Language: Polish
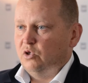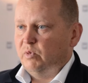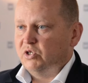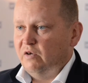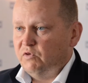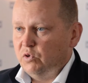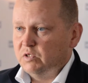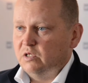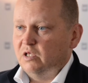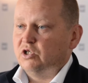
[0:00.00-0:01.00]
Tomasz
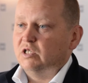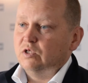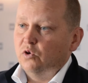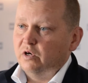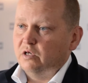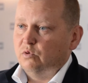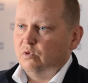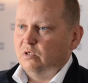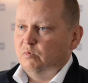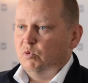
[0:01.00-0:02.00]
Gawroński, nasz historyk,
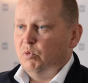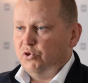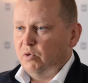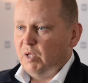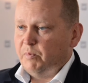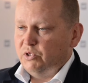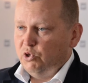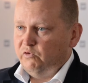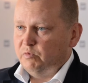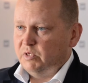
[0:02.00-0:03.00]
który był motorem
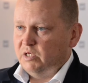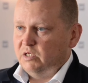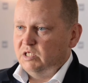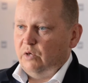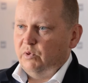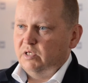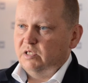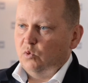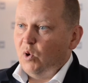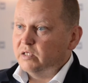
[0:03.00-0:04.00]
napędowym tej całej
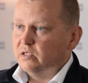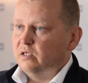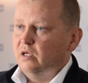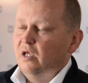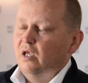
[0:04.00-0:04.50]
sytuacji.